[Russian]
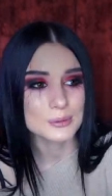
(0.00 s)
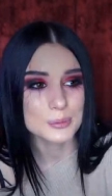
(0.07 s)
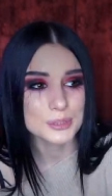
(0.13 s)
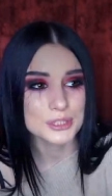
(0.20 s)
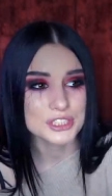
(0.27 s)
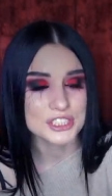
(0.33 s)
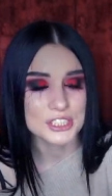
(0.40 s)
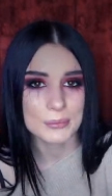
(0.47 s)

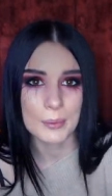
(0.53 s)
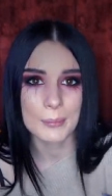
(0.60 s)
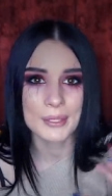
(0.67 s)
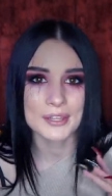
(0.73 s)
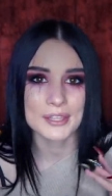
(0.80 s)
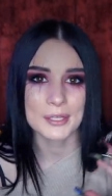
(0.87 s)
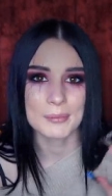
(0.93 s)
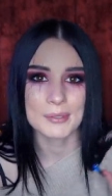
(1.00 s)
упустила
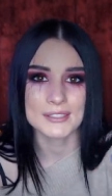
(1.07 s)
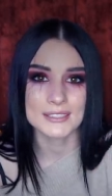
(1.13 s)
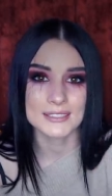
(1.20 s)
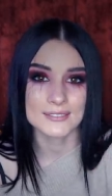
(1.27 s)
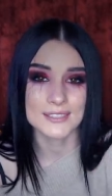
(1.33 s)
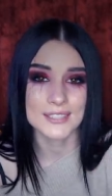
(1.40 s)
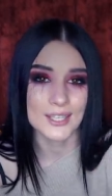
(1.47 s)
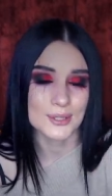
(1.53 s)
момент, ребят,
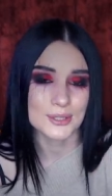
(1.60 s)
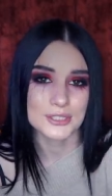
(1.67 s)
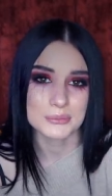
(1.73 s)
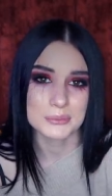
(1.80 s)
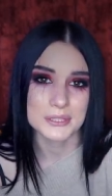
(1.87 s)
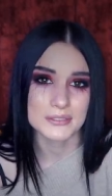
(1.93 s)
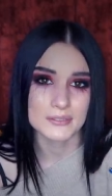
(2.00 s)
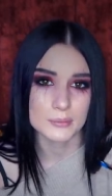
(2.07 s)
извиняюсь
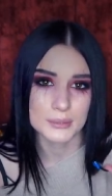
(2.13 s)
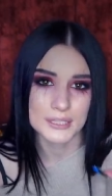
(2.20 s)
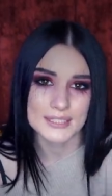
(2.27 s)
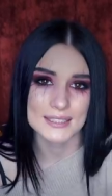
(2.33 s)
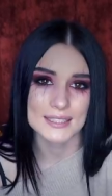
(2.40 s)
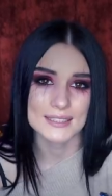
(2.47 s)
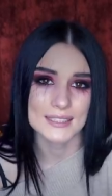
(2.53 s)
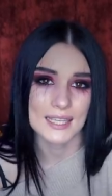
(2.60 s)
об этом, мне
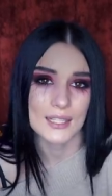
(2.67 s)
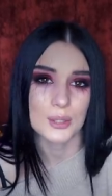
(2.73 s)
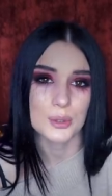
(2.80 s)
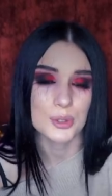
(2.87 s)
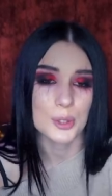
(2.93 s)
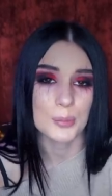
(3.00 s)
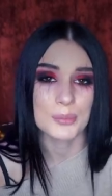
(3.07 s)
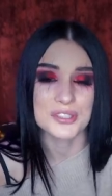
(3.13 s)
сказала, у
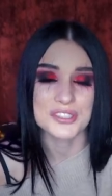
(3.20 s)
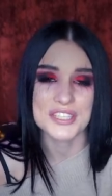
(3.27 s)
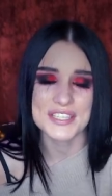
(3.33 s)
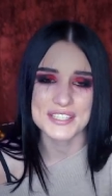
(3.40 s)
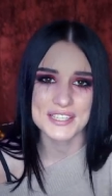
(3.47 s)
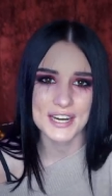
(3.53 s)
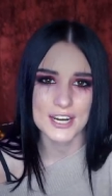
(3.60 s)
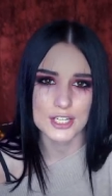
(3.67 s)
нее был
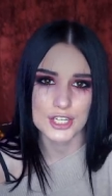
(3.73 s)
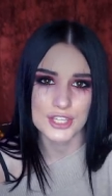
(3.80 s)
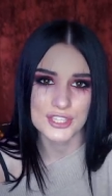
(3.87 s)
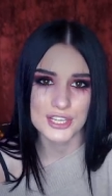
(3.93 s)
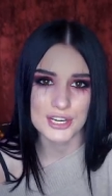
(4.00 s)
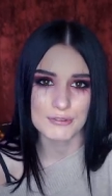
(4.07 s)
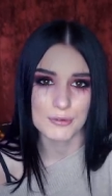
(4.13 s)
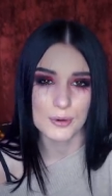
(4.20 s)
не заряжен
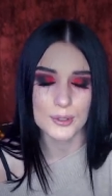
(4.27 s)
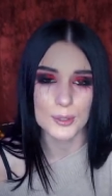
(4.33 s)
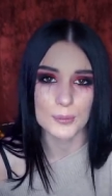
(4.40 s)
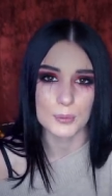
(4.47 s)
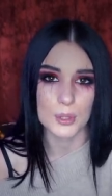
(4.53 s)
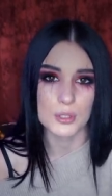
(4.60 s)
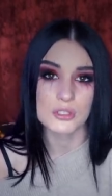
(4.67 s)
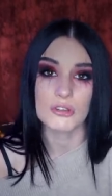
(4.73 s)
телефон,
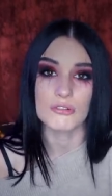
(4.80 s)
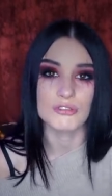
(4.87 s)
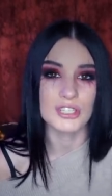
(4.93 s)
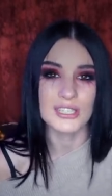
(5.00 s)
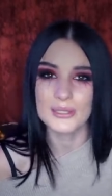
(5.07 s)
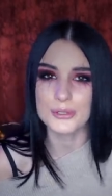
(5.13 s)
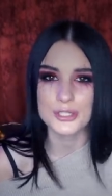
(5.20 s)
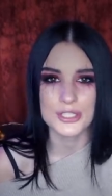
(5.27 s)
он просто
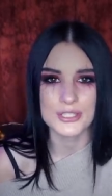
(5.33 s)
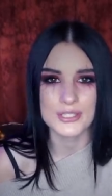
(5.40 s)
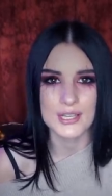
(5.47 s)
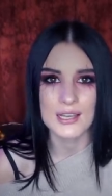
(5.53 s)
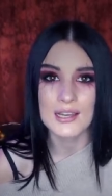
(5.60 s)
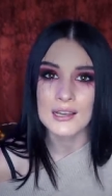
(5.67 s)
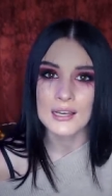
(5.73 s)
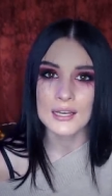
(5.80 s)

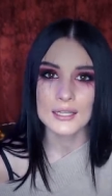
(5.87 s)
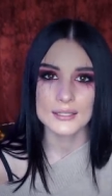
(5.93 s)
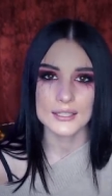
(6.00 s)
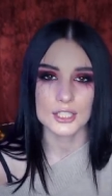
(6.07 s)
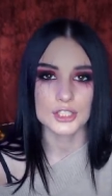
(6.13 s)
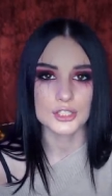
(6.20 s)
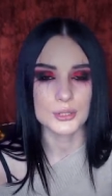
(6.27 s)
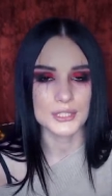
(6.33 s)
выключился,
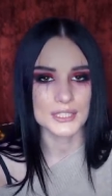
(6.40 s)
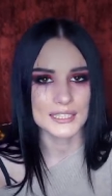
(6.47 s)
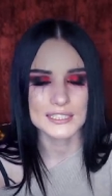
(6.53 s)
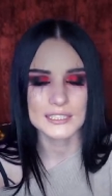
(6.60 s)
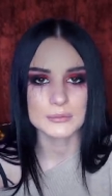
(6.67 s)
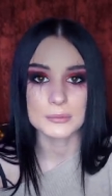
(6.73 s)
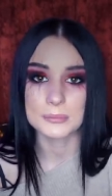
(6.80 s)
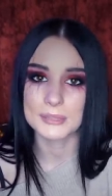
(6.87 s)
так что
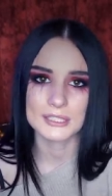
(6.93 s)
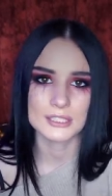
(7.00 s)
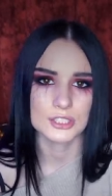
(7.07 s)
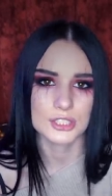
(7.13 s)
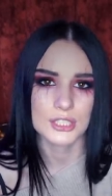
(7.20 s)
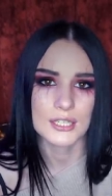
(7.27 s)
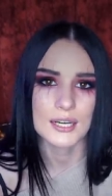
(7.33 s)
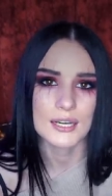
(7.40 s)
если бы
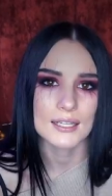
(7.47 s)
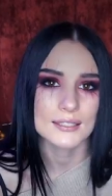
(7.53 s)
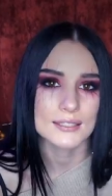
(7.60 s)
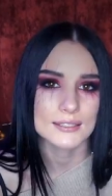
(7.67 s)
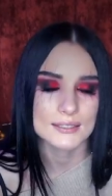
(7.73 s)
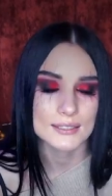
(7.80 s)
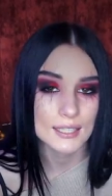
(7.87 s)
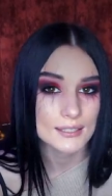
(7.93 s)
произошла
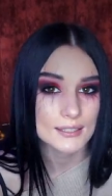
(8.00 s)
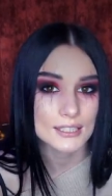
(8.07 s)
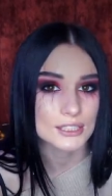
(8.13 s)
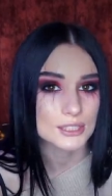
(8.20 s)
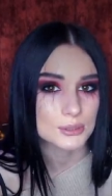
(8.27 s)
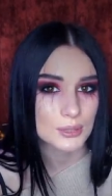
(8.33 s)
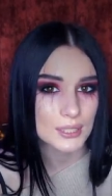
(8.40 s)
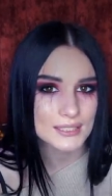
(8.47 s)
какая-то странная
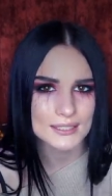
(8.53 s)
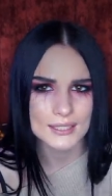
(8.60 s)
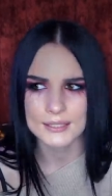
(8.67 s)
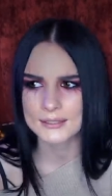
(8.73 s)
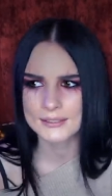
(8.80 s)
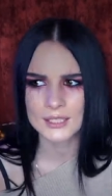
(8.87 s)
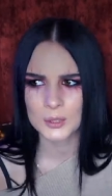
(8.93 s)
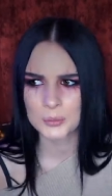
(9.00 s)
ситуация,
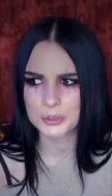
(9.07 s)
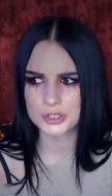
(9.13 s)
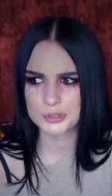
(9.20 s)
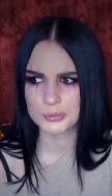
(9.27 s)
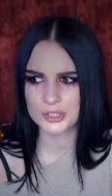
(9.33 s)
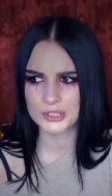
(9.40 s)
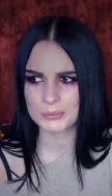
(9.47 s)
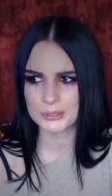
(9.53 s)
я не знаю,
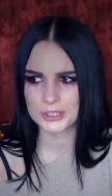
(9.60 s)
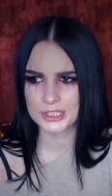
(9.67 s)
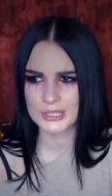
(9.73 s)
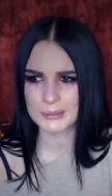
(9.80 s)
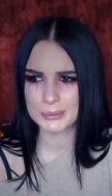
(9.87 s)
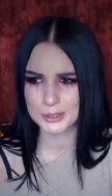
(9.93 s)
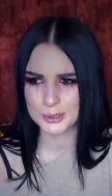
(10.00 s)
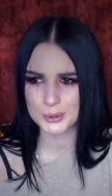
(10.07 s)
почему она
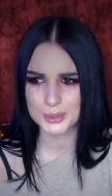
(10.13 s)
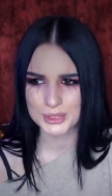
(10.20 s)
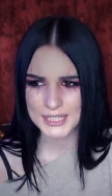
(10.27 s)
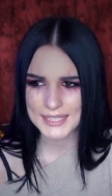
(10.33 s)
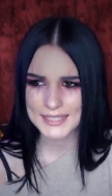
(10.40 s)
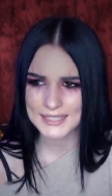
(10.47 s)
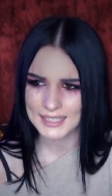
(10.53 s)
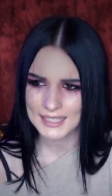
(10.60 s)
пошла без
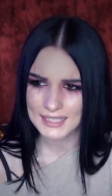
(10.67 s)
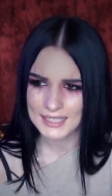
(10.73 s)
друзей,